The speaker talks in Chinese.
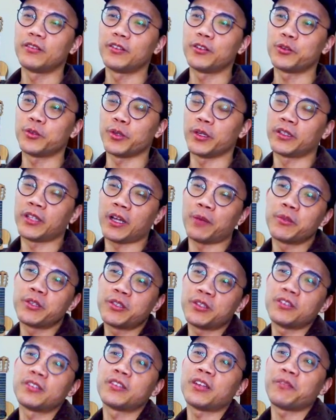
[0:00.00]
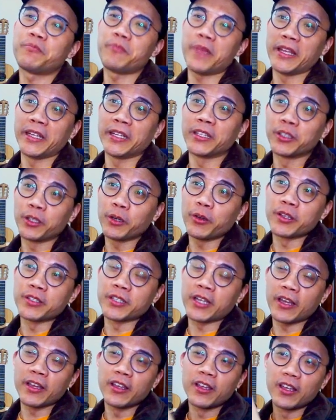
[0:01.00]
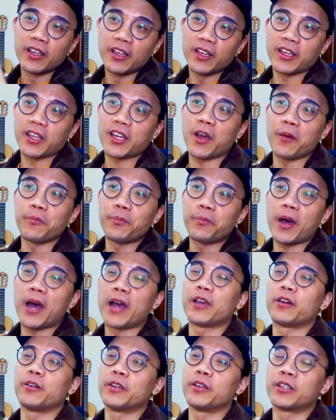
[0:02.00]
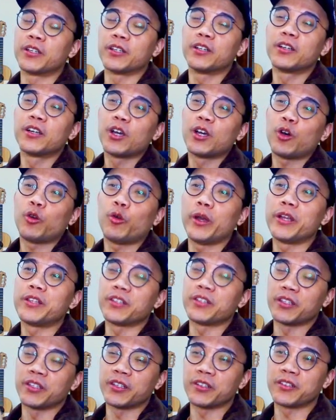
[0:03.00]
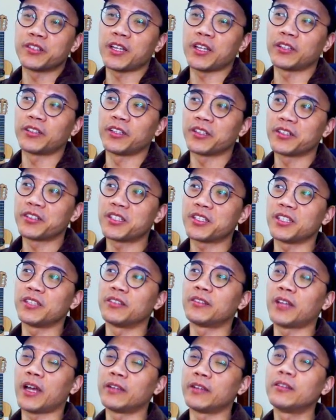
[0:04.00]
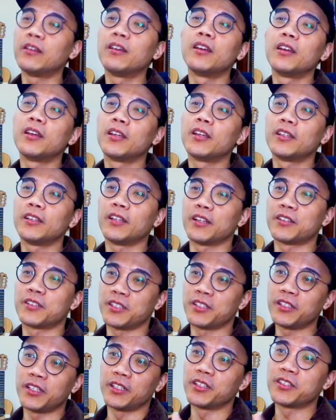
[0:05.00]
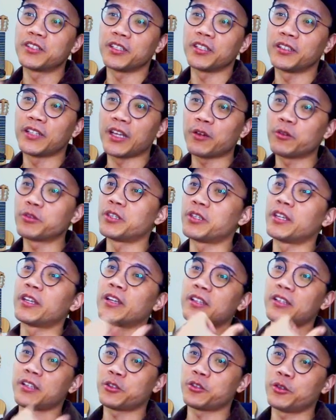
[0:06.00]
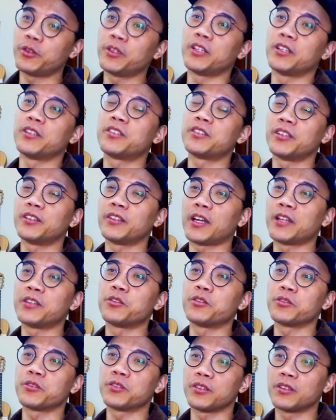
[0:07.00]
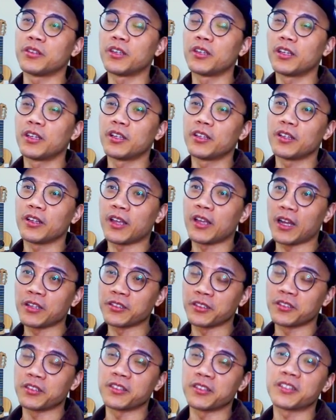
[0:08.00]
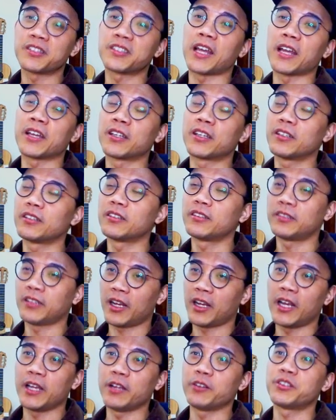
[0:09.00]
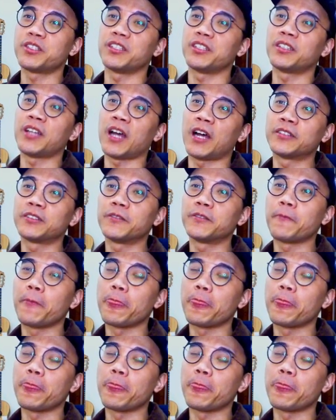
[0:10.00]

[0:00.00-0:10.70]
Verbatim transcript: 所以他们事实上每年都有在 compile 一个会诊一个这样的一个清单。啊，今年的清单或者应该讲去年的清单，就是刚只是是三个，但还有其他的。